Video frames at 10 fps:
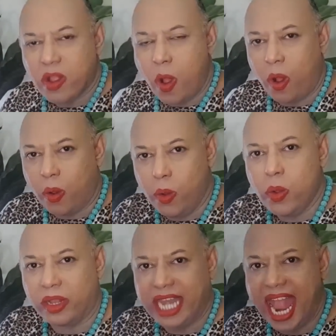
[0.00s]
ของคู่
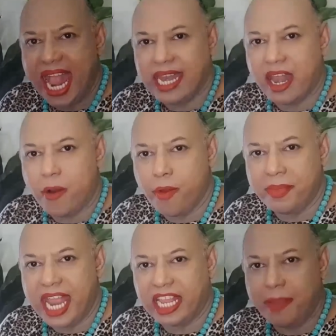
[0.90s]
ของท่านรวม
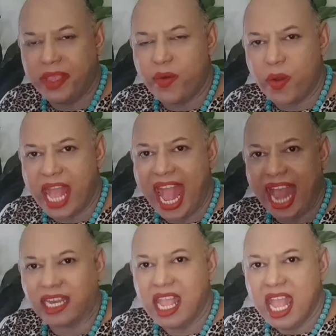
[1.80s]
ทั้งยังมีโอกา
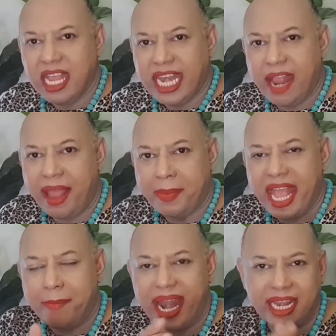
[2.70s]
สได้รับ
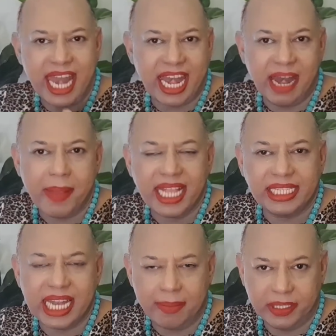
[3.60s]
การผลักดันได้รับการ
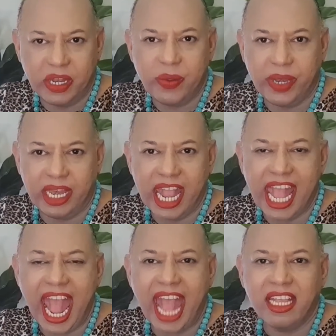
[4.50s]
สนับสนุนนะ
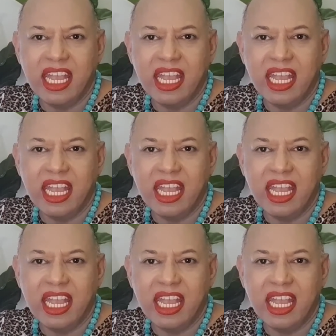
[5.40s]
คะ